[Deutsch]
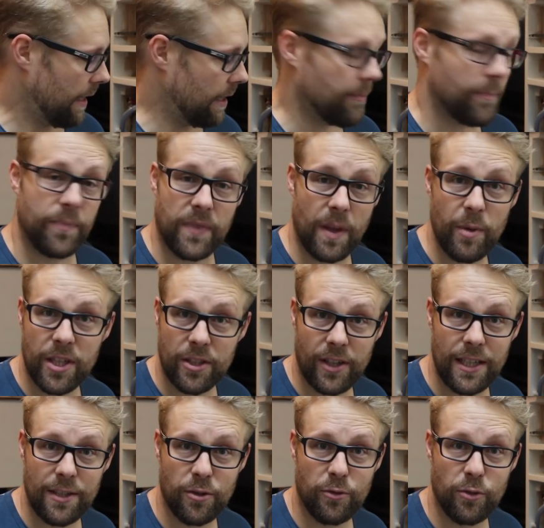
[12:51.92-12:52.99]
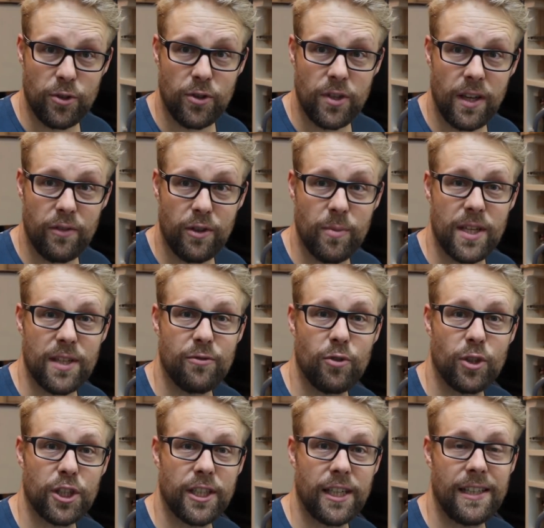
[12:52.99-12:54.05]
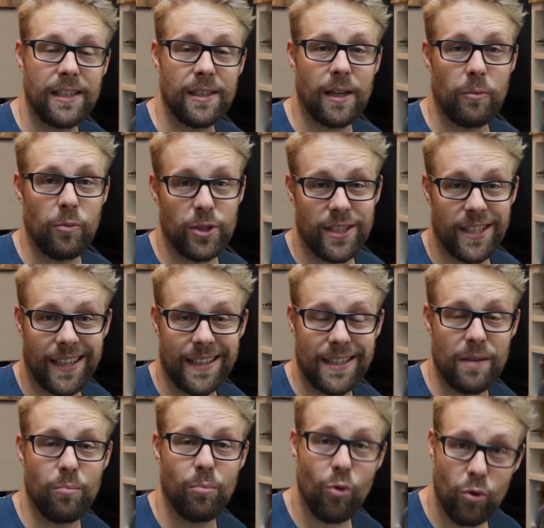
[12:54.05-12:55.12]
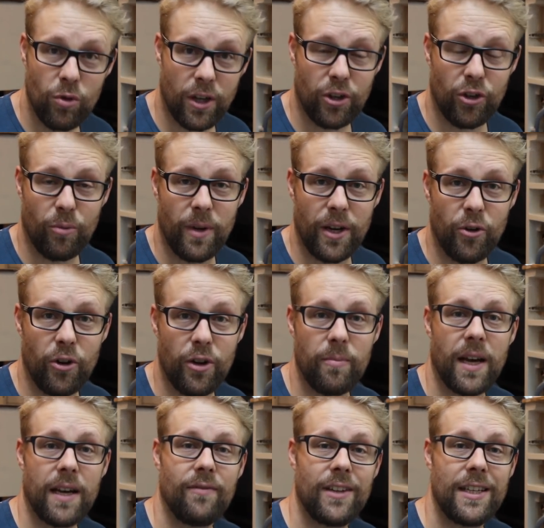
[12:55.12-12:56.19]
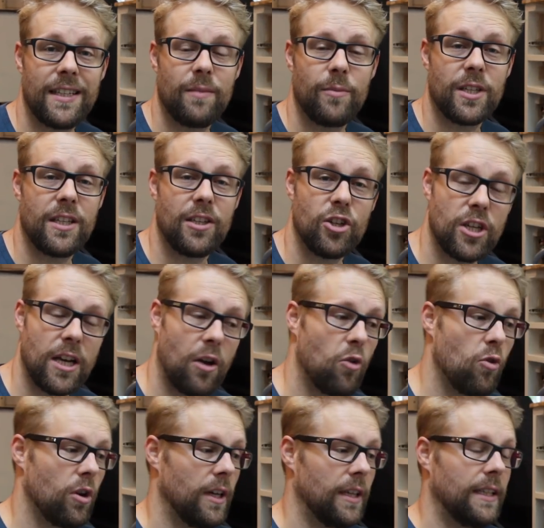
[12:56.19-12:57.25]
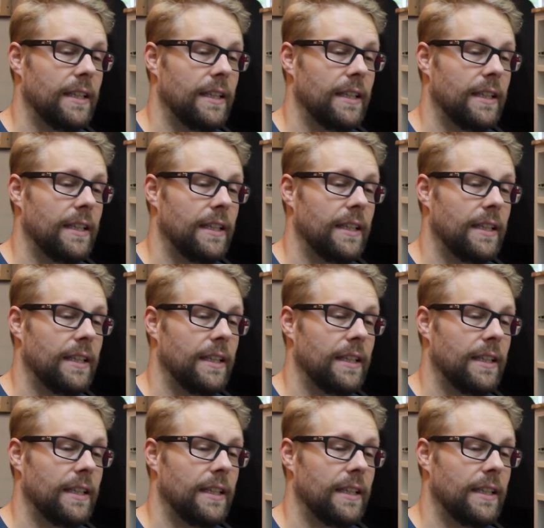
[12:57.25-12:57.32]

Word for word: Ähm, damit das auch alles so funktioniert, wie ich mir das vorstelle, muss ich gerade den Boden auch nochmal neu machen, weil ich nämlich den Schlauch,